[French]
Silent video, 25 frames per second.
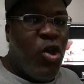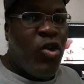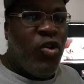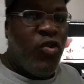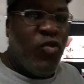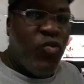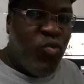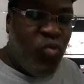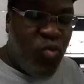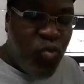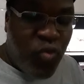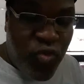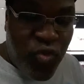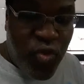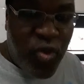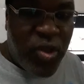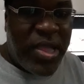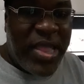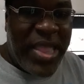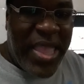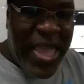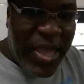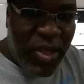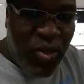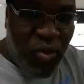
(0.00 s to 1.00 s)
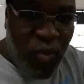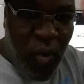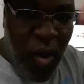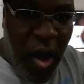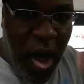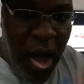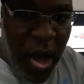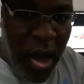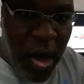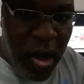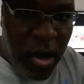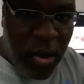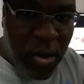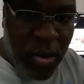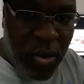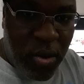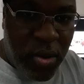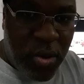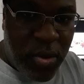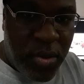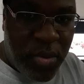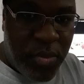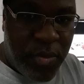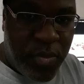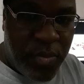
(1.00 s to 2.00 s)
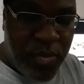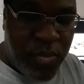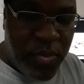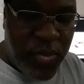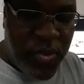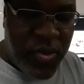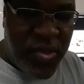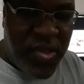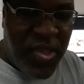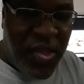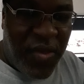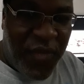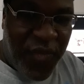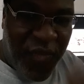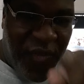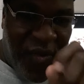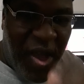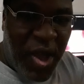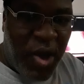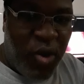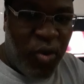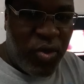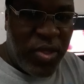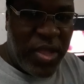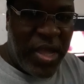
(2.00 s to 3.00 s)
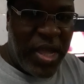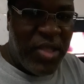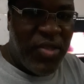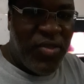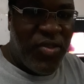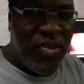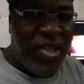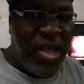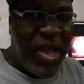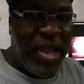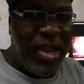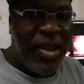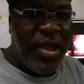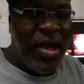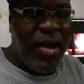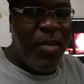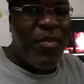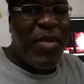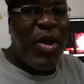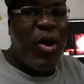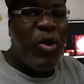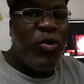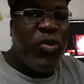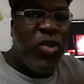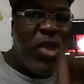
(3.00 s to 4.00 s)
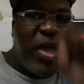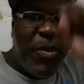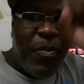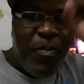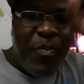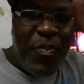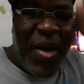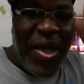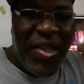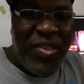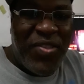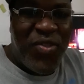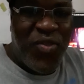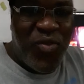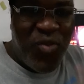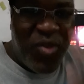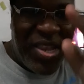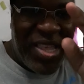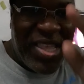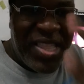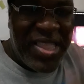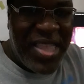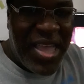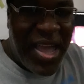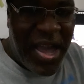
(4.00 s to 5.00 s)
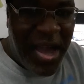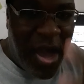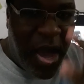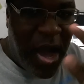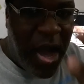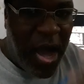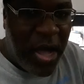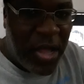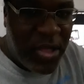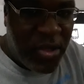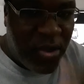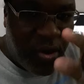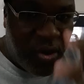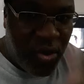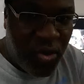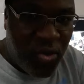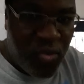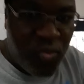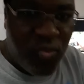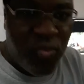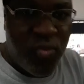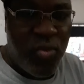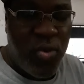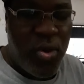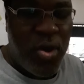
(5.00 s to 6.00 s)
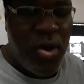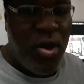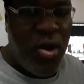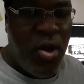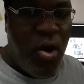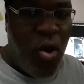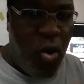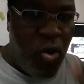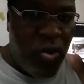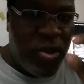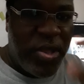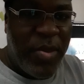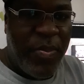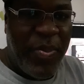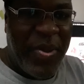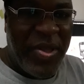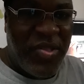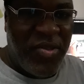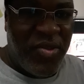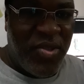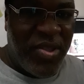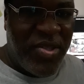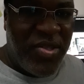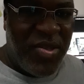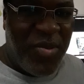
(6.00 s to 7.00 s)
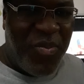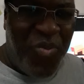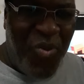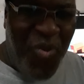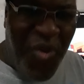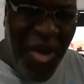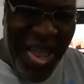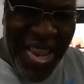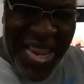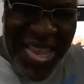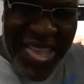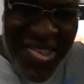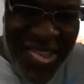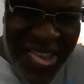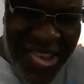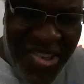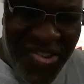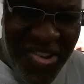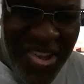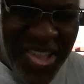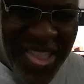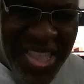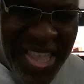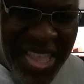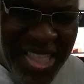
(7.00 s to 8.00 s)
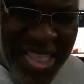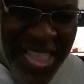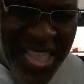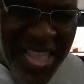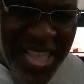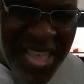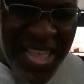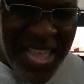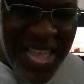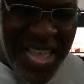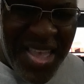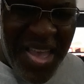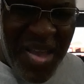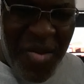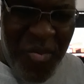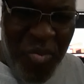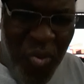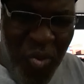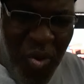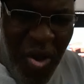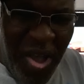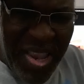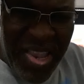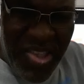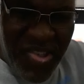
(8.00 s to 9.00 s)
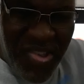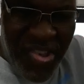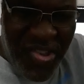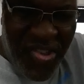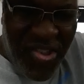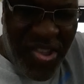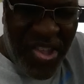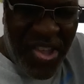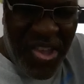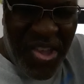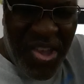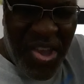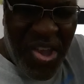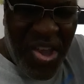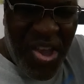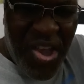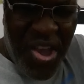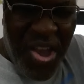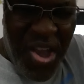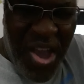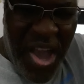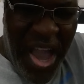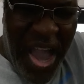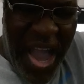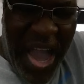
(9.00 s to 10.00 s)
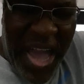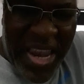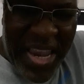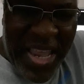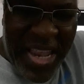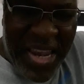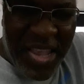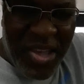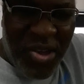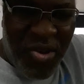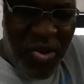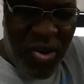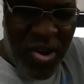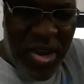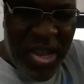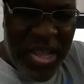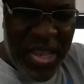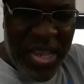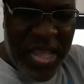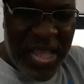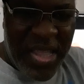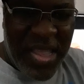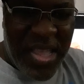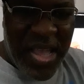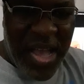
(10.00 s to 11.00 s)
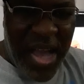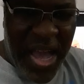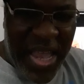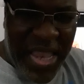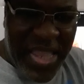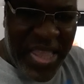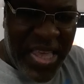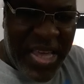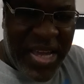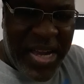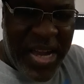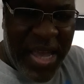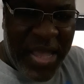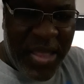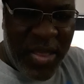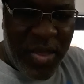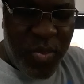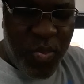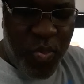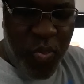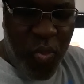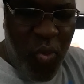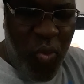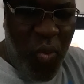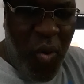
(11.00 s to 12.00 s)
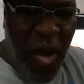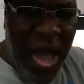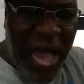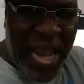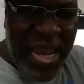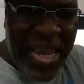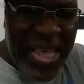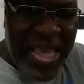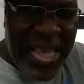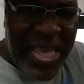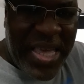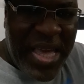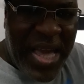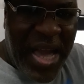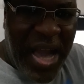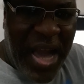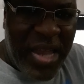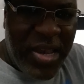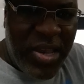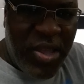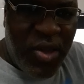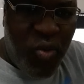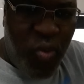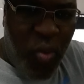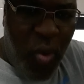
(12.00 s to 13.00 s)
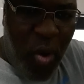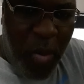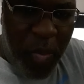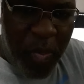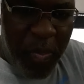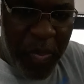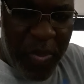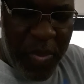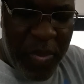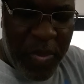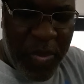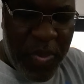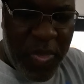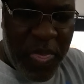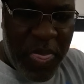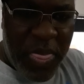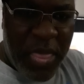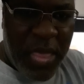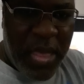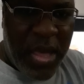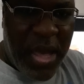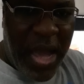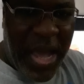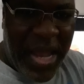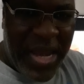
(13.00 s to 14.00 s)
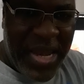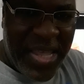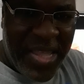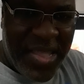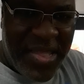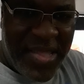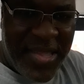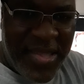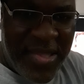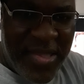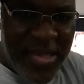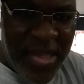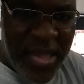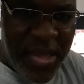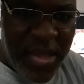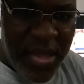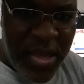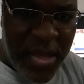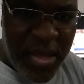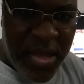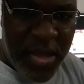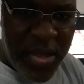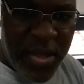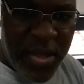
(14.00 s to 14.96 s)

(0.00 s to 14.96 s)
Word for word: Nous autres, les Noirs, c'est vrai qu'on a du talent, mais on n'est pas solidaire entre nous. On n'est pas solidaire. Pourquoi aller chercher en aide? Pourquoi aller chercher, euh, aller à l'école en aide, en Ukraine Pourquoi aller en Europe, aller étudier